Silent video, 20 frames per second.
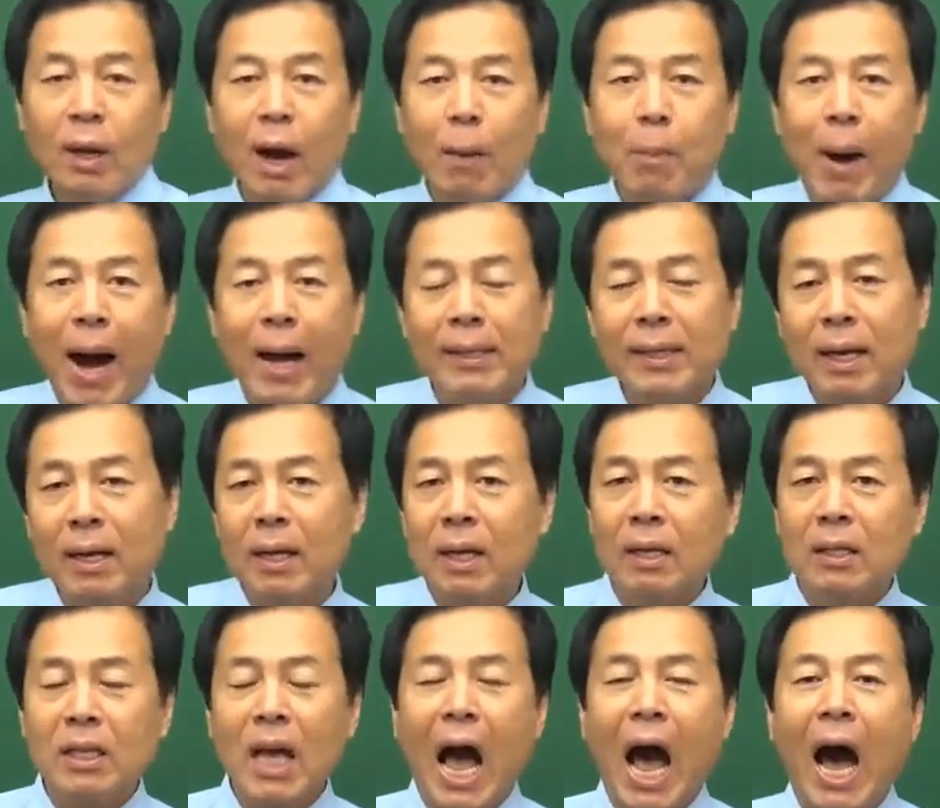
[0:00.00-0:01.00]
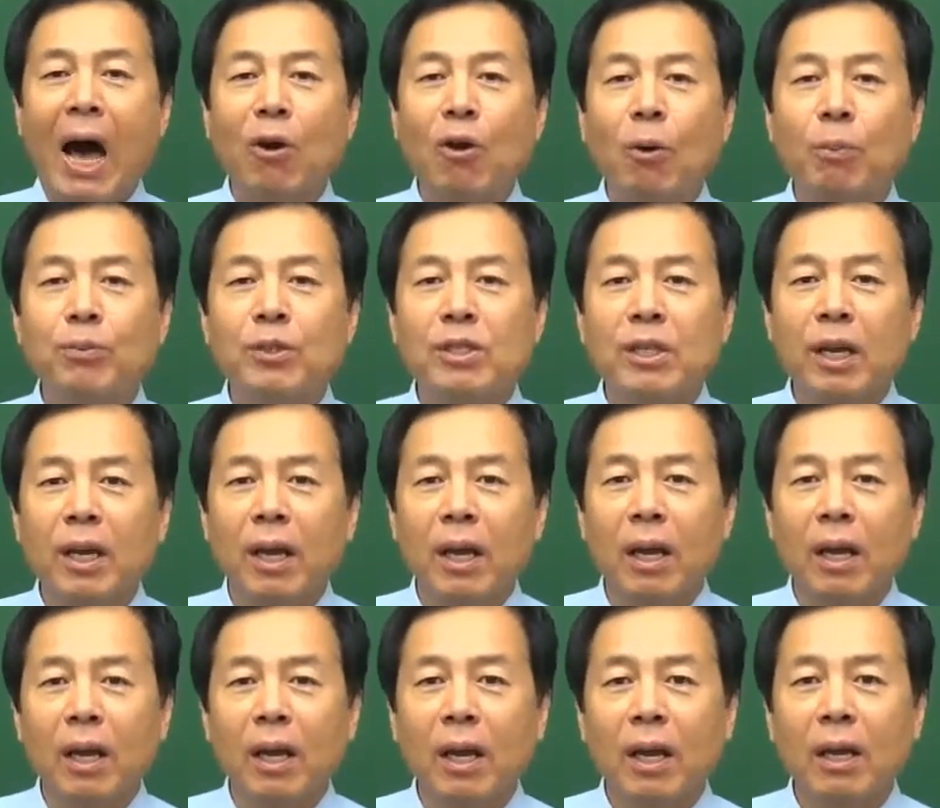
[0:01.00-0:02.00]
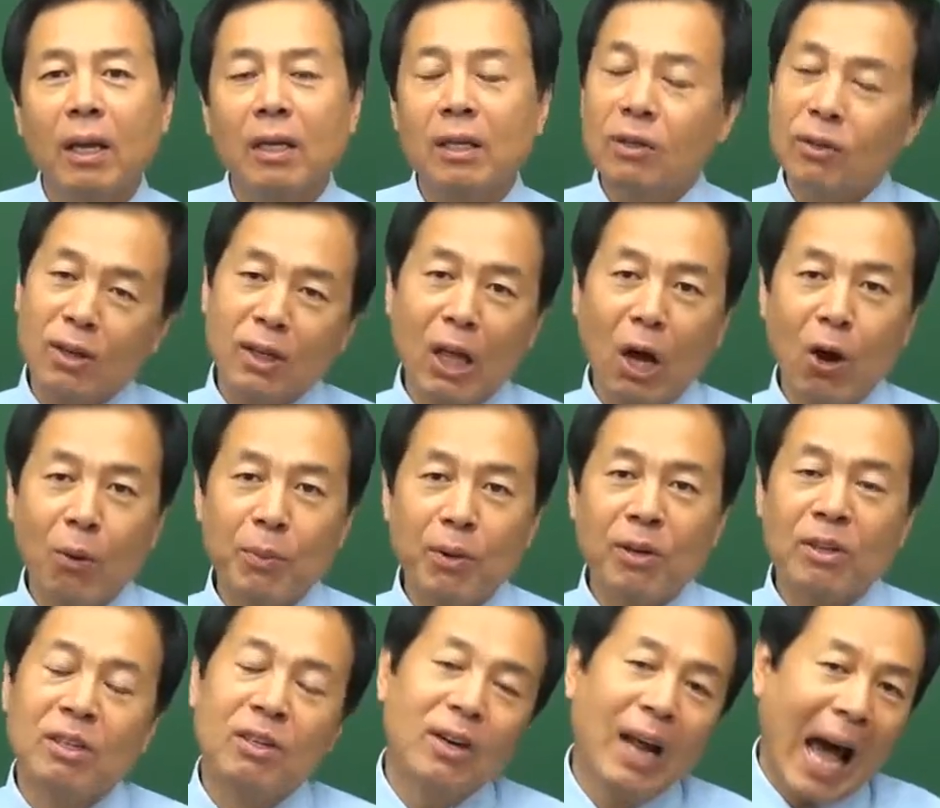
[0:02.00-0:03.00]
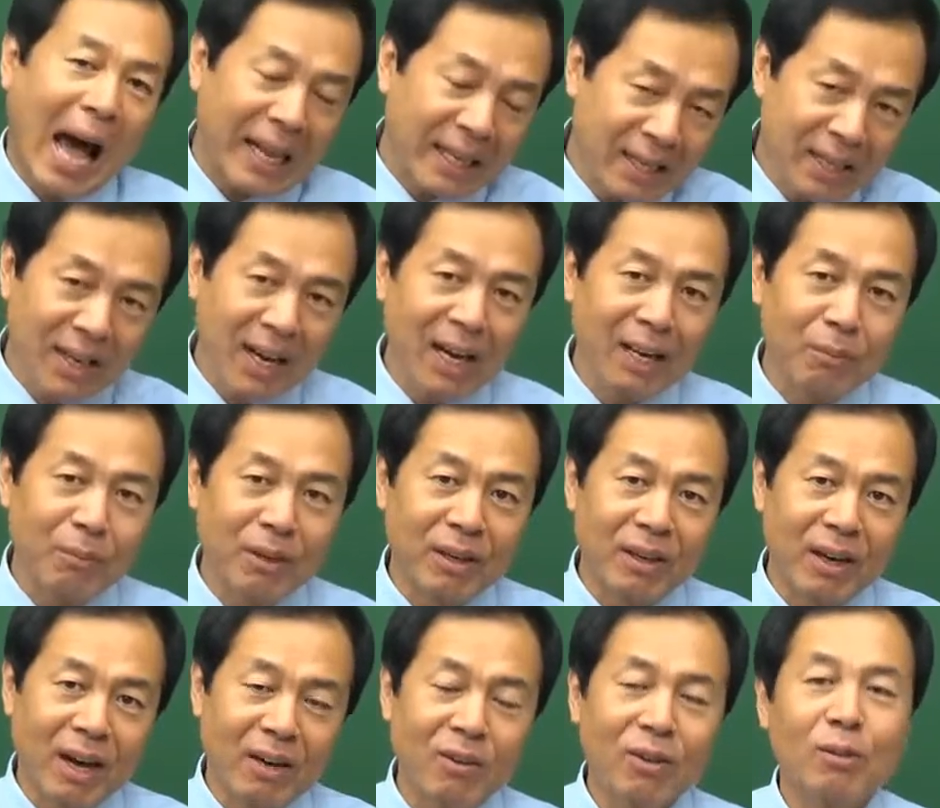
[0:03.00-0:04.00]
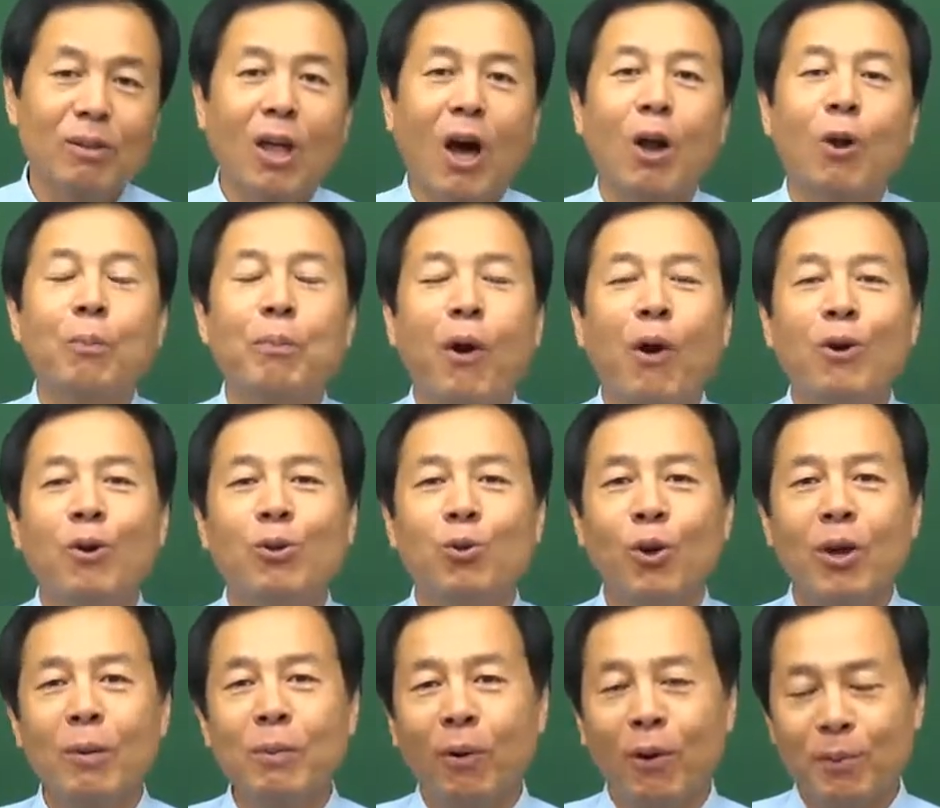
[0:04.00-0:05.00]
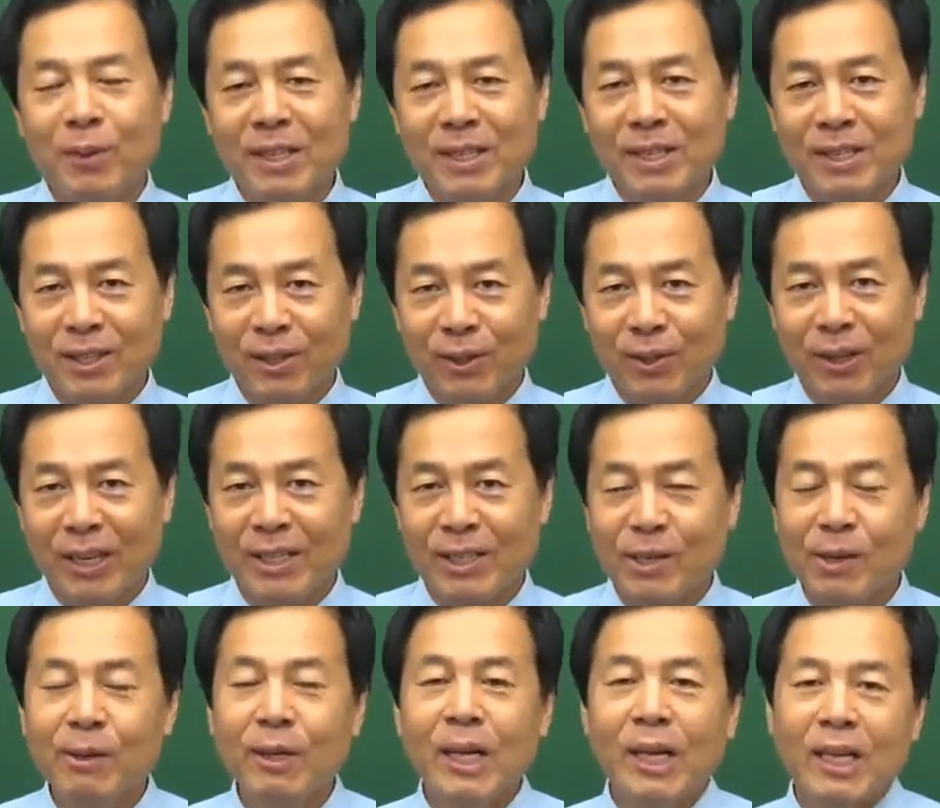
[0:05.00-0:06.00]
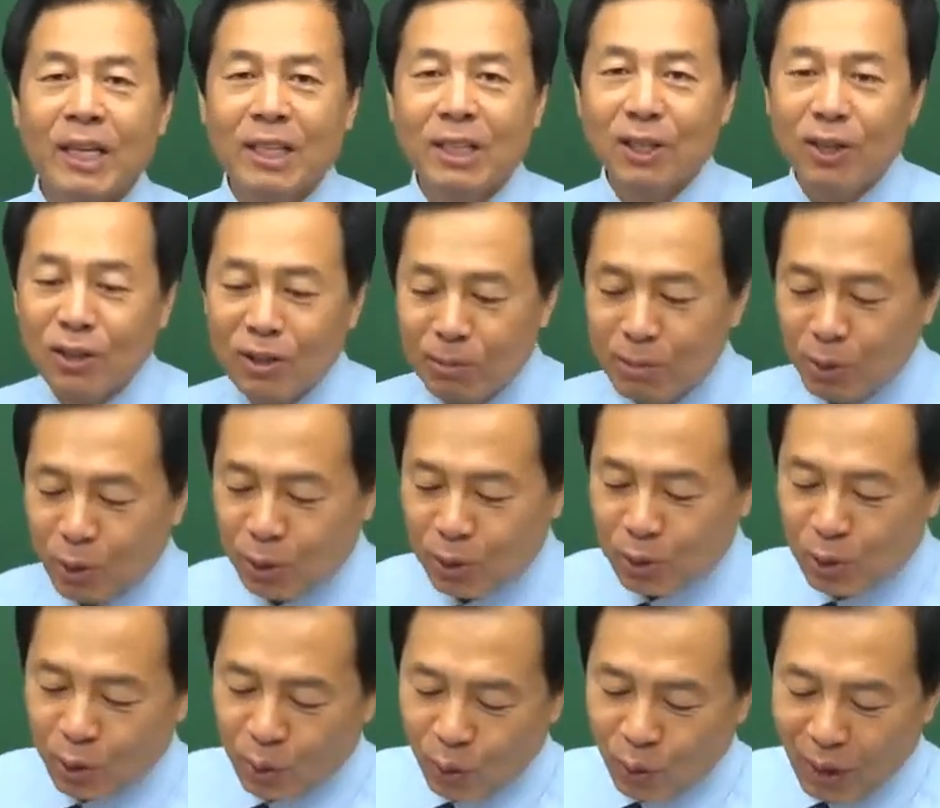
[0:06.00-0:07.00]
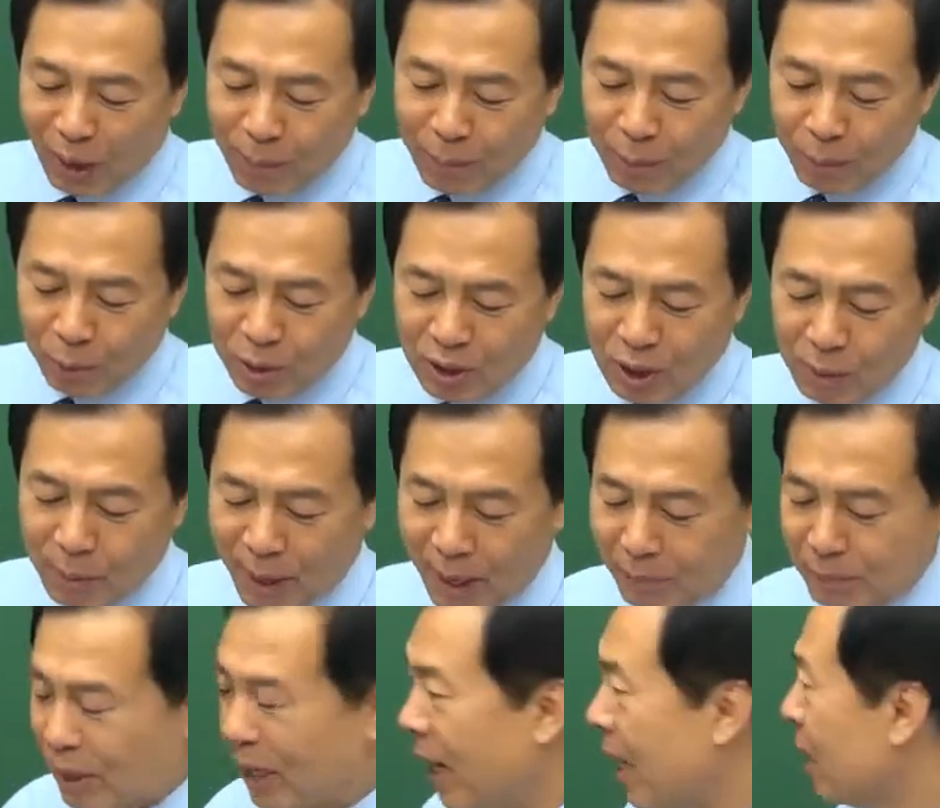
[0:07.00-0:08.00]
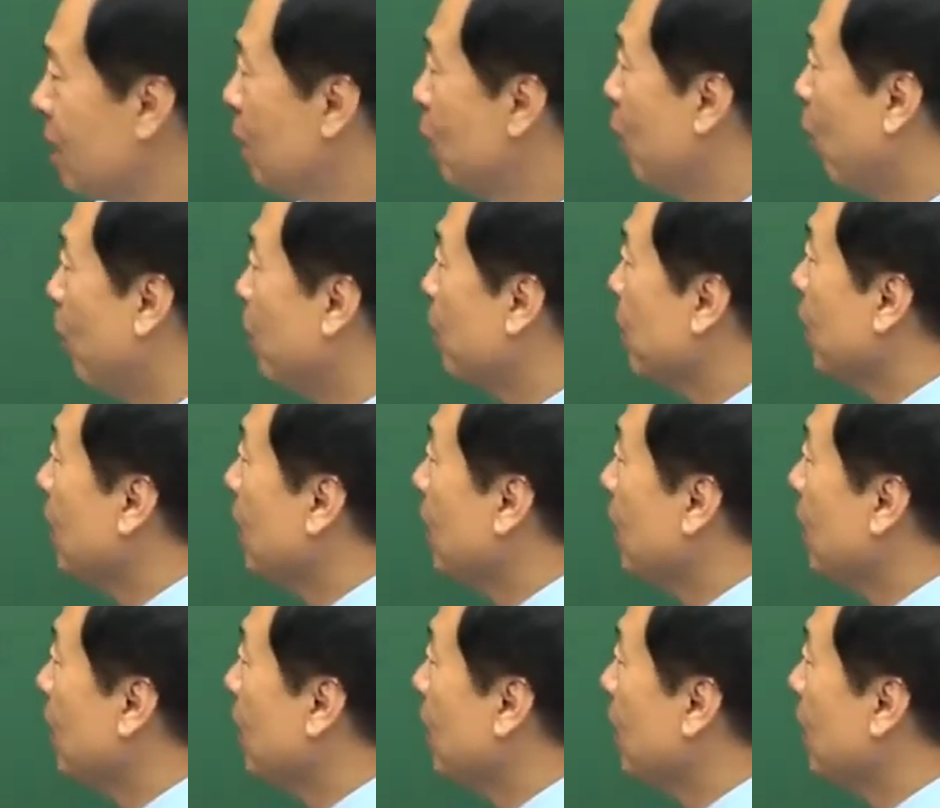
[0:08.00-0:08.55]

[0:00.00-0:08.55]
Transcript: 만약 산업재해 이런 거 나오면 그건 아닌 거 아닙니까? 그건 바로 별도의 법이 있어요. 그래서 그런 의미로서 요걸 한번 보시길 바랍니다. 그리고